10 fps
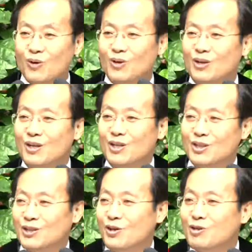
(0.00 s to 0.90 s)

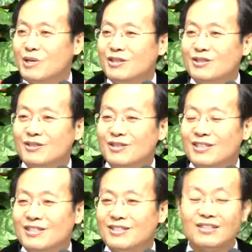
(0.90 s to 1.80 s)
겨울에는 감옥에
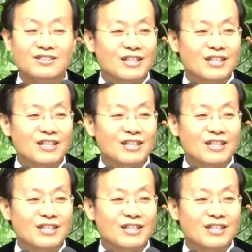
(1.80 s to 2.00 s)
가서 살고